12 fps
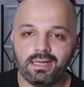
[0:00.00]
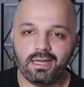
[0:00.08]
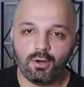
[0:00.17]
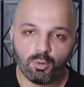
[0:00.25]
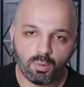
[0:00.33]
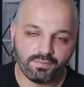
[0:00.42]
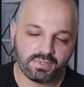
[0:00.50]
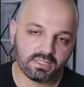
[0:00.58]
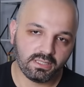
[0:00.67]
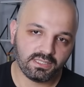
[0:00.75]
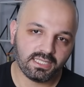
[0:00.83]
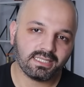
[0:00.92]
home office
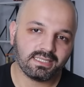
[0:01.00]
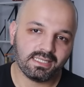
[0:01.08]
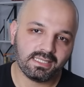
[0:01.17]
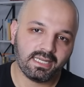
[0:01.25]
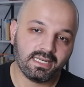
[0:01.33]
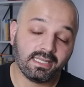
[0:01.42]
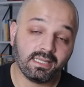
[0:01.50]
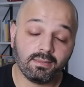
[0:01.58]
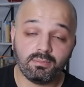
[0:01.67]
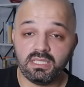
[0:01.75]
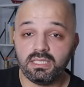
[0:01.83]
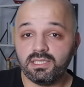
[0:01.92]
çalışacaksanız eğer ya
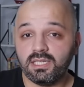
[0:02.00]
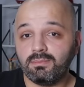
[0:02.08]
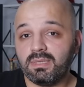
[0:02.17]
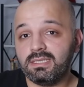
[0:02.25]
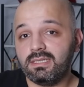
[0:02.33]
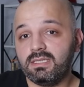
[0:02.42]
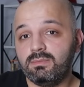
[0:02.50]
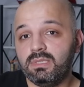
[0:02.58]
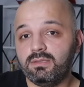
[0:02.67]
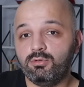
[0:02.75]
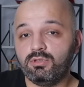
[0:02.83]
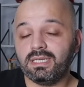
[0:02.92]
da bir işletmeyseniz
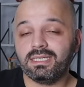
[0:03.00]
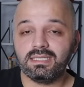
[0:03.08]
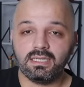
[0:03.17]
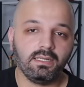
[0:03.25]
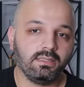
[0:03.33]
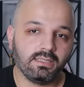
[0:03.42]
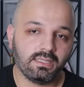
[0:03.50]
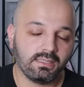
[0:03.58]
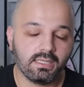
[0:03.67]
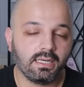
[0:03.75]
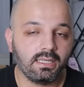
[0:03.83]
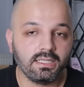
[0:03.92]
bir dükkan kiraladıysanız
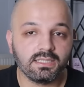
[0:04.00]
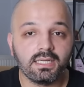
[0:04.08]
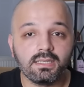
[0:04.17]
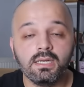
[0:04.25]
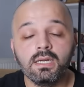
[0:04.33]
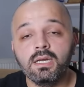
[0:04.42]
arkadaşlar